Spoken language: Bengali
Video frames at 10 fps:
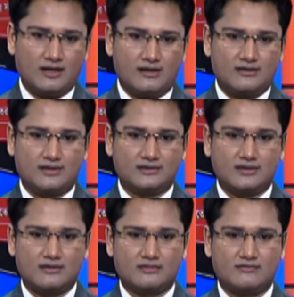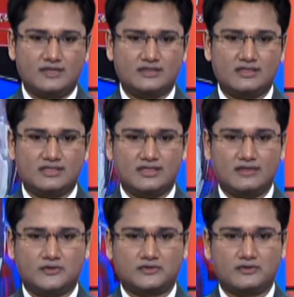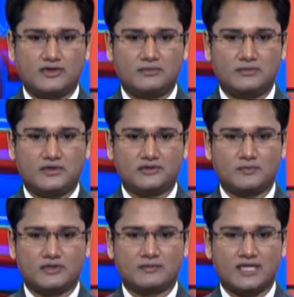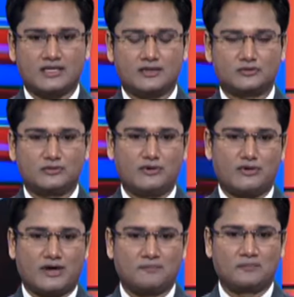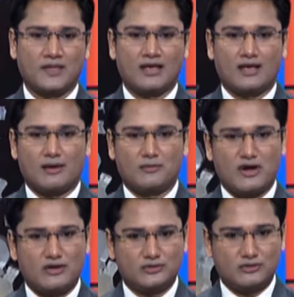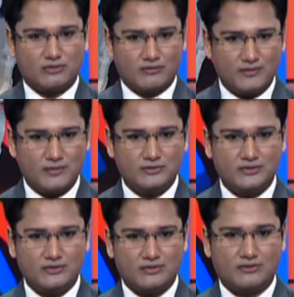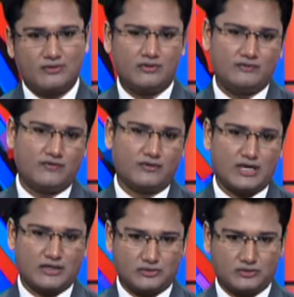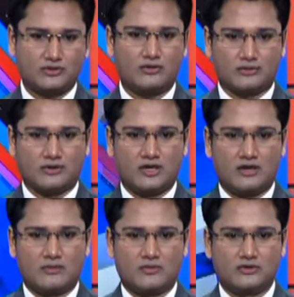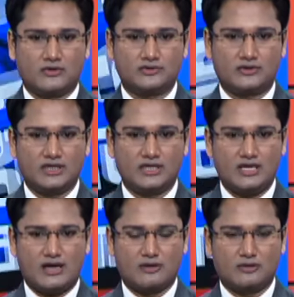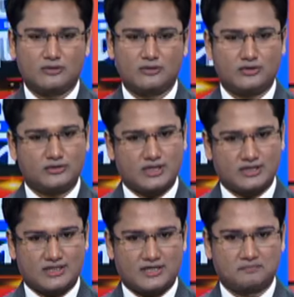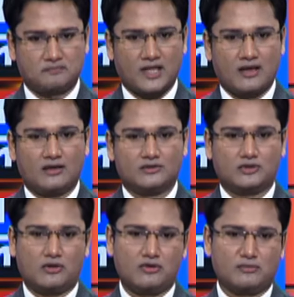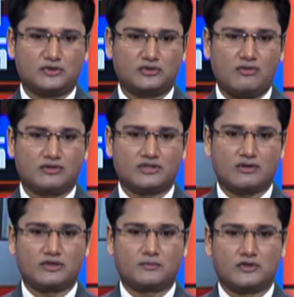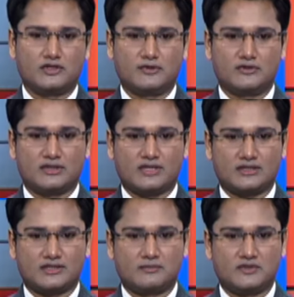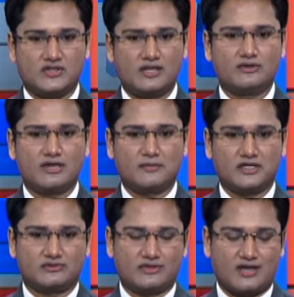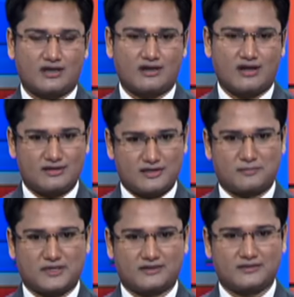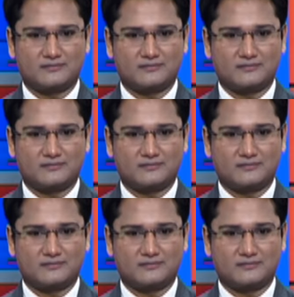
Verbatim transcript: ইন্টারন্যাশনাল কনভেনশন সিটি বসুন্ধরা বৃহস্পতিবার থেকে শুরু হওয়া এমন আয়োজনে অভিভূত ও উৎফুল্ল আয়োজক সহ প্রদর্শনীতে আগত দর্শনার্থীরা সহকর্মী শকত সাগরের প্রতিবেদনে থাকছে বিস্তারিত ক্যামেরা ছিলেন আলী আহমেদ